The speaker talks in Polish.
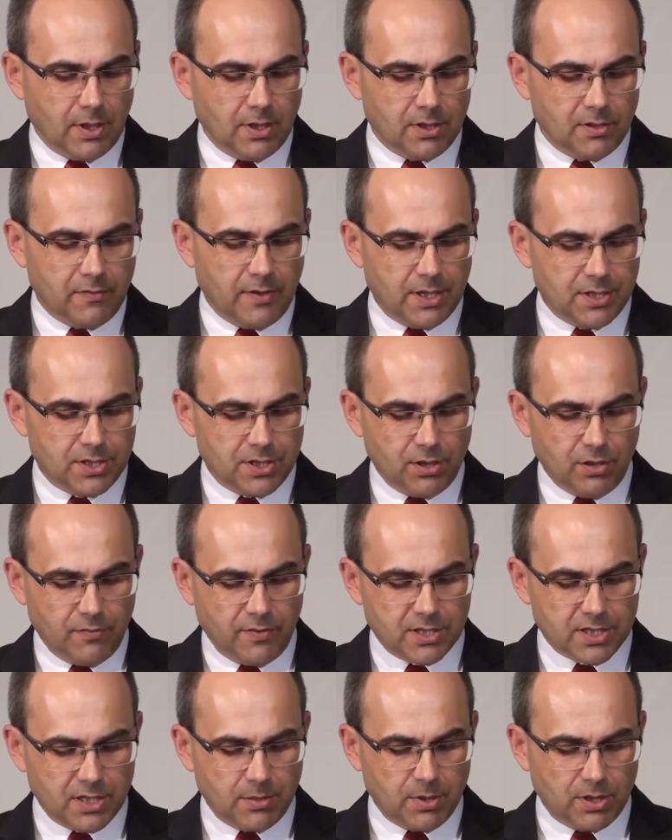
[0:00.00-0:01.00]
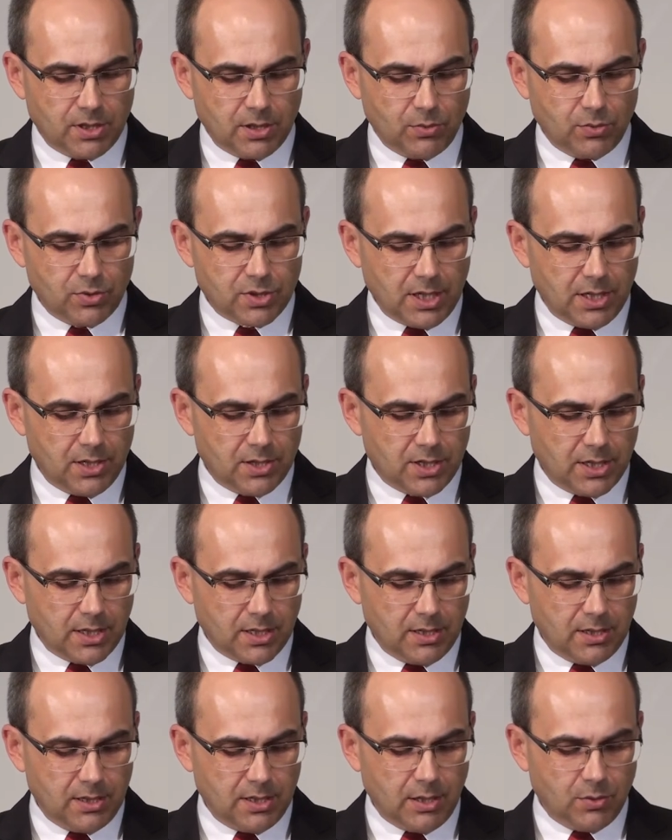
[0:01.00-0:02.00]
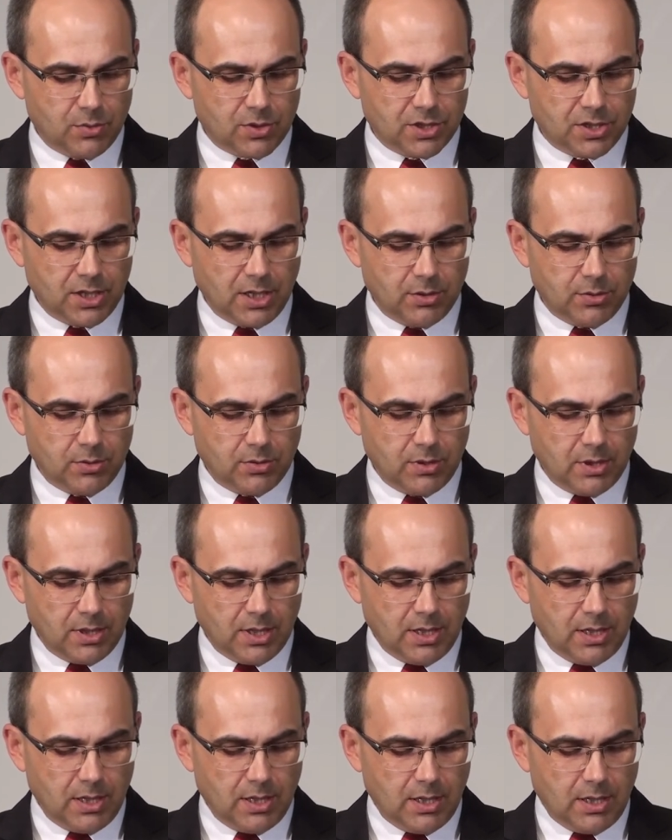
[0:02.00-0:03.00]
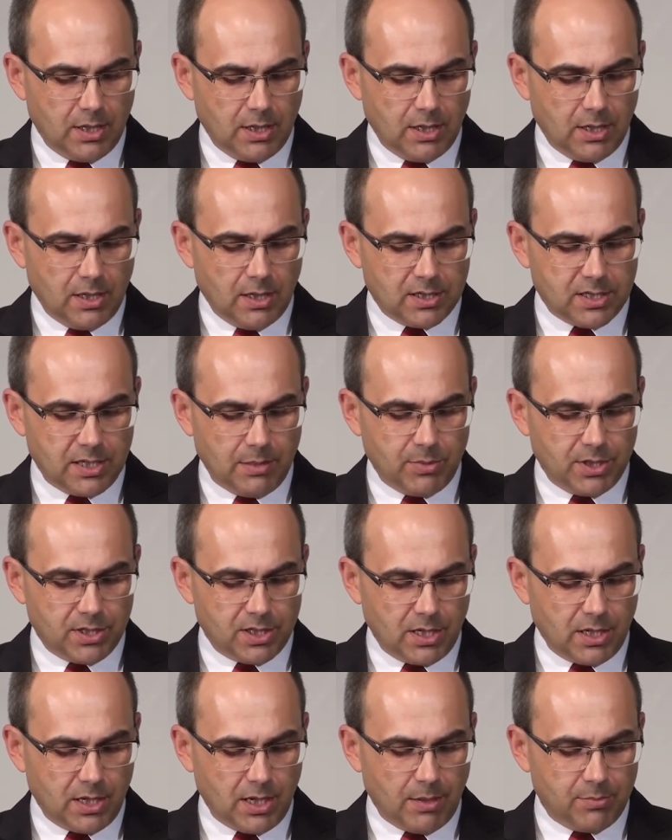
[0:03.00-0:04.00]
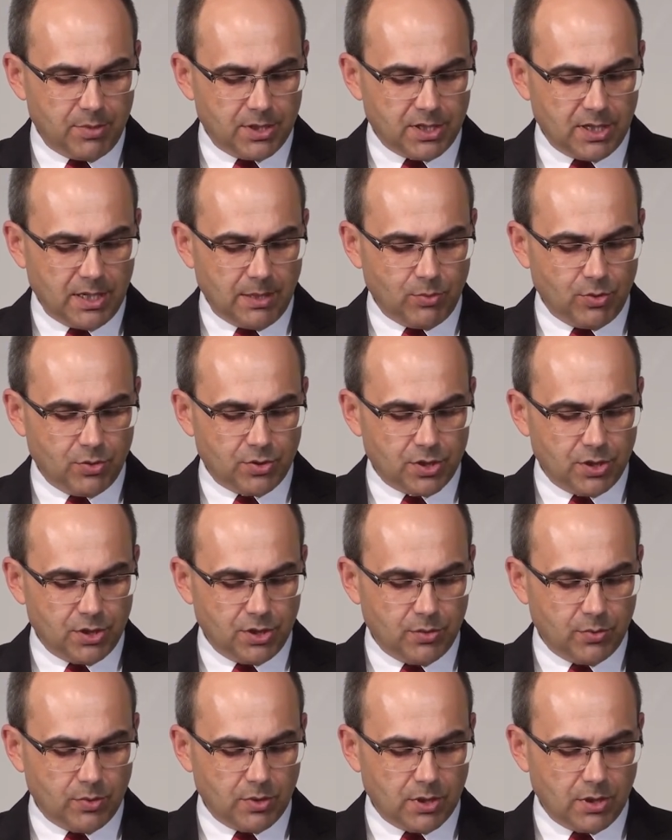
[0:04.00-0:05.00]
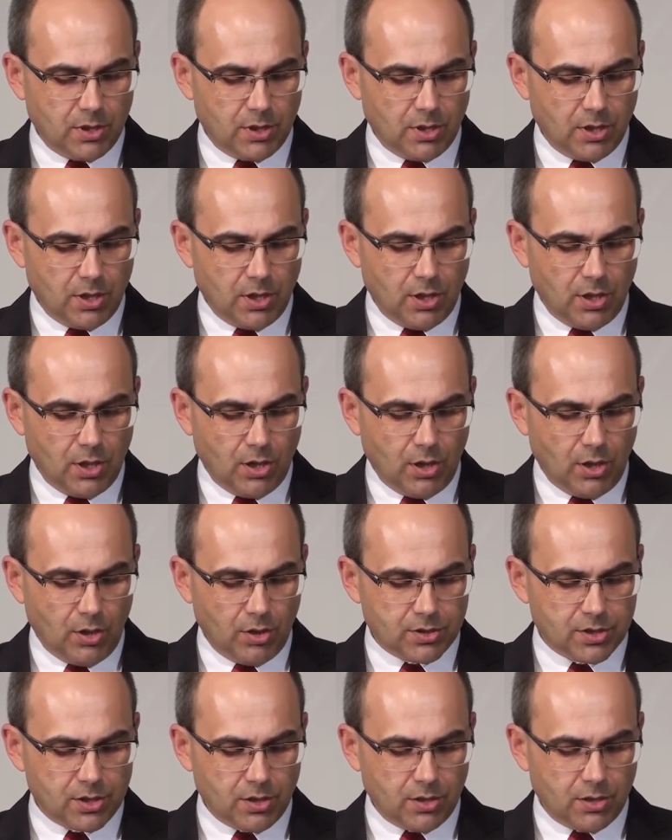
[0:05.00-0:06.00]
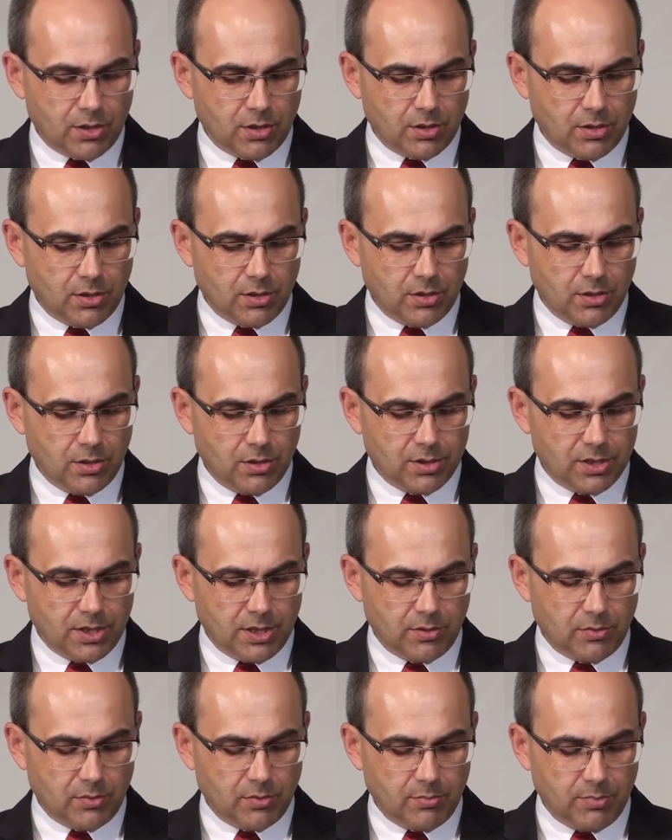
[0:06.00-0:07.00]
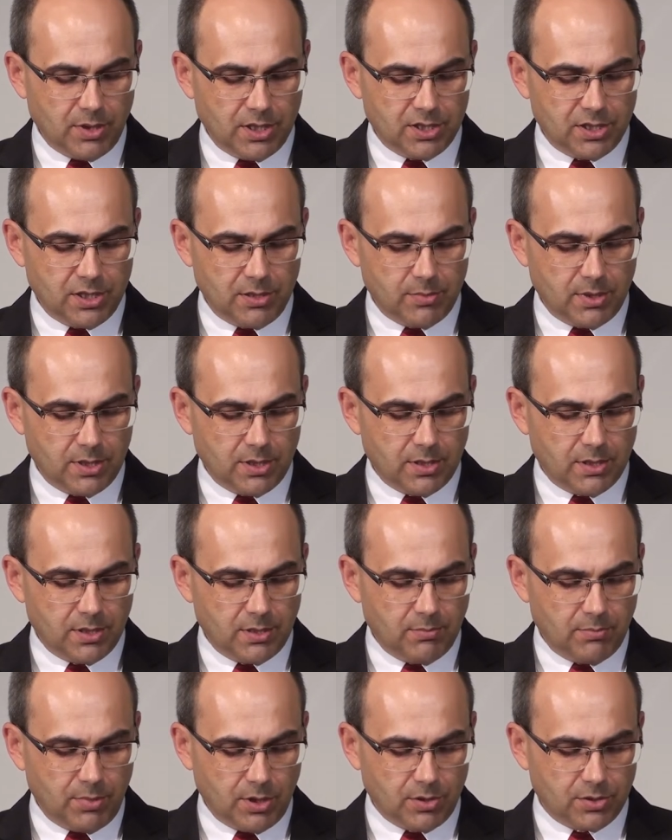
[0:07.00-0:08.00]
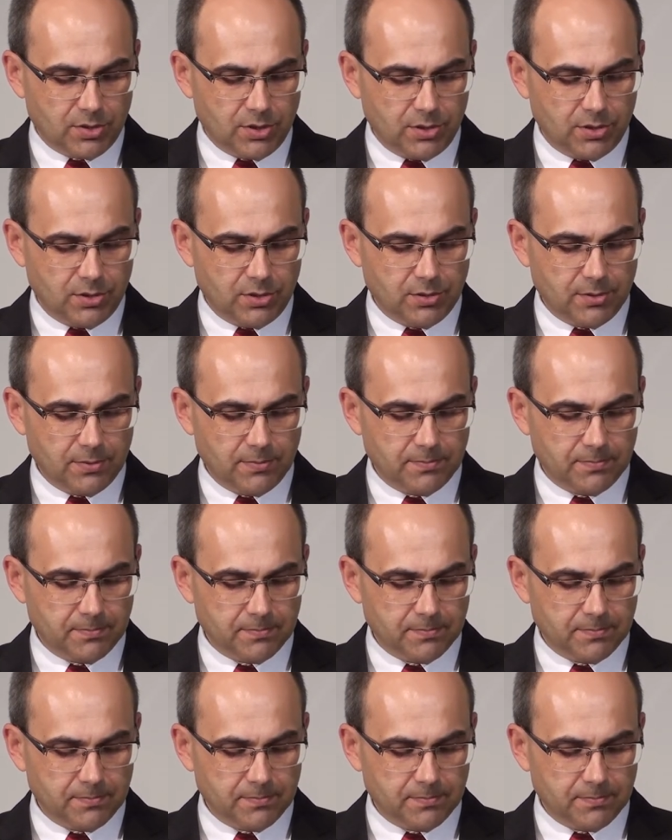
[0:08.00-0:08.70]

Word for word: dwaj synowie Zebedeusza, i rzekli: Nauczycielu, chcemy, abyś nam uczynił, o co cię będziemy prosić.